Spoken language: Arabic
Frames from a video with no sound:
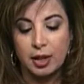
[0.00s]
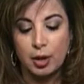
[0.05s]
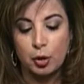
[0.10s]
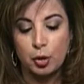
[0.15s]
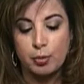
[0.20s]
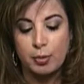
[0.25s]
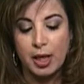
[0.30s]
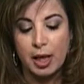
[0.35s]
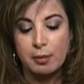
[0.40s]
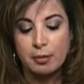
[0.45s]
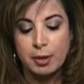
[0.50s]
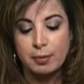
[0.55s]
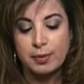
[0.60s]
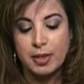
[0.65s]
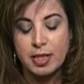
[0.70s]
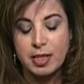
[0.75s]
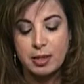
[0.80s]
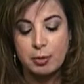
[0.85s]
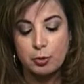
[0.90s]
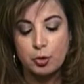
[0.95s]
حتى يقوم الأمن
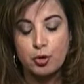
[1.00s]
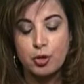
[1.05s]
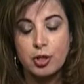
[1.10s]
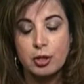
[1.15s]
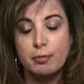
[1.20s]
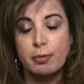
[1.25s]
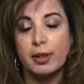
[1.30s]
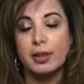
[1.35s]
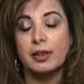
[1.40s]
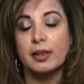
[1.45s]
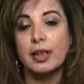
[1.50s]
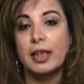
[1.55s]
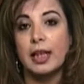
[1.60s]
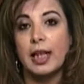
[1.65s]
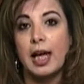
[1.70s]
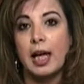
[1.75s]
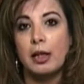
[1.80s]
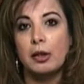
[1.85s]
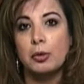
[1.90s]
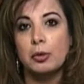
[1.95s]
بتسليم جثة بلطجي
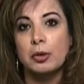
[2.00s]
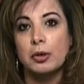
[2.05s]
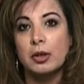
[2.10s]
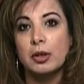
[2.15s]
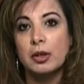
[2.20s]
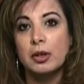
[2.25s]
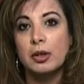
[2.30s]
لأهله